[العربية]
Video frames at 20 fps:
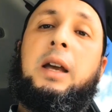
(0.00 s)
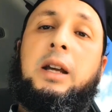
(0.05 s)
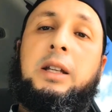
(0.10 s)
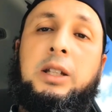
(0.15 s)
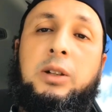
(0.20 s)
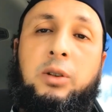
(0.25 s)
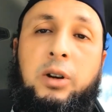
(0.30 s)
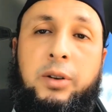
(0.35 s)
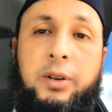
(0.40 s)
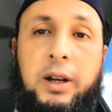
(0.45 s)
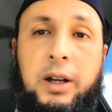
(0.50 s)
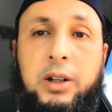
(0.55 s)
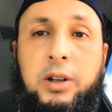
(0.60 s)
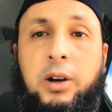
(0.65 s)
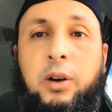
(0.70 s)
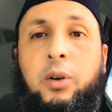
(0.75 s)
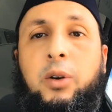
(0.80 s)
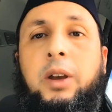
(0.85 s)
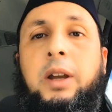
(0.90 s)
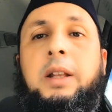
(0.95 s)
إذا وهناك
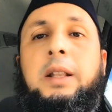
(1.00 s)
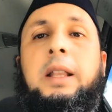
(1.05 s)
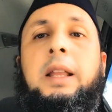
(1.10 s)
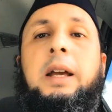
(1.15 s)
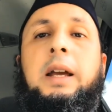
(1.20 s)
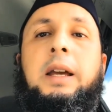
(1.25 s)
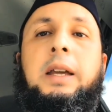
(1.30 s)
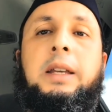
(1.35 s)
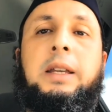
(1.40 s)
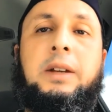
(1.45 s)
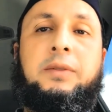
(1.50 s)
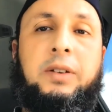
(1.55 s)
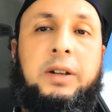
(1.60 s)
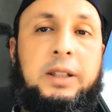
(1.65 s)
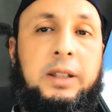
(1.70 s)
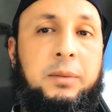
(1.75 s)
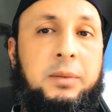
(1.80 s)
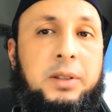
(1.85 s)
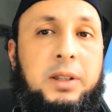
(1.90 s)
رقية الحية فعند النبي